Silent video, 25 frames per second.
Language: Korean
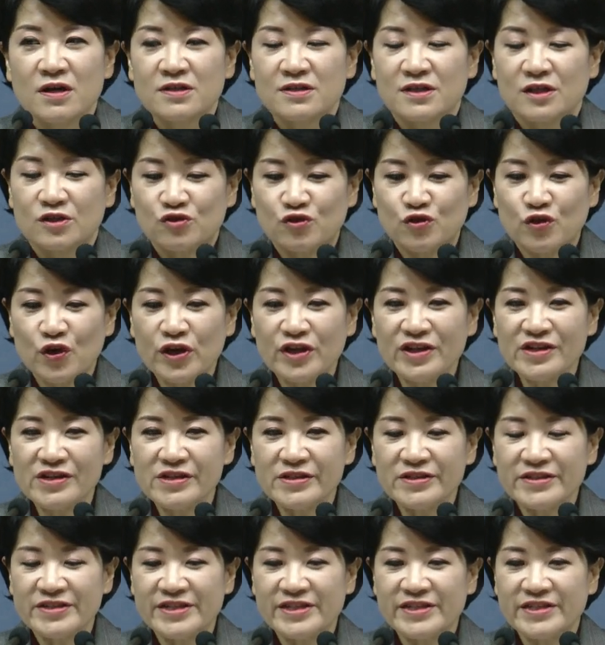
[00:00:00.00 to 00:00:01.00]
자,
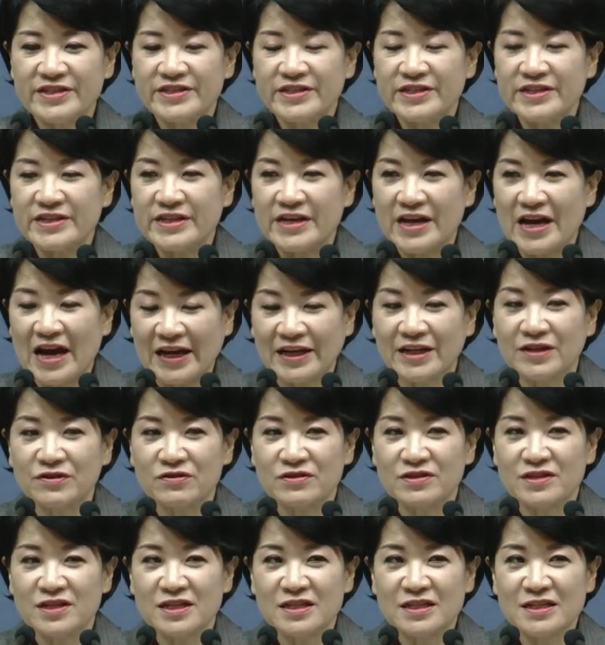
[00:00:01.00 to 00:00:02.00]
죄를 짓지 않는
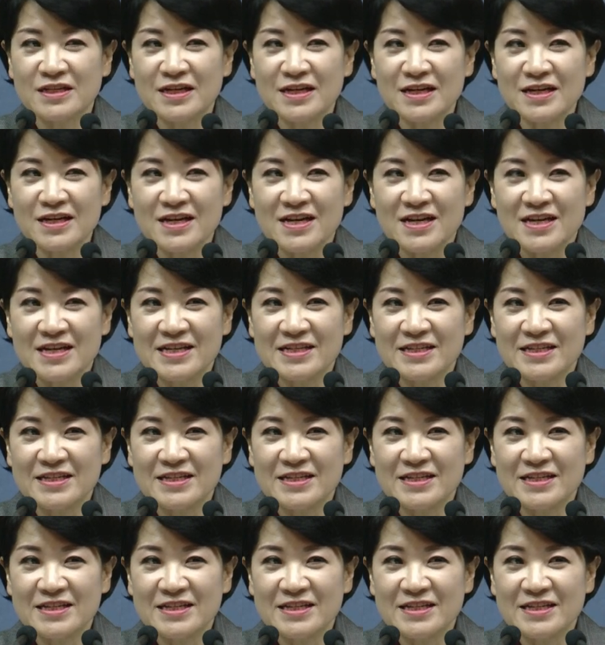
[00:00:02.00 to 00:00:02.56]
것이 아니라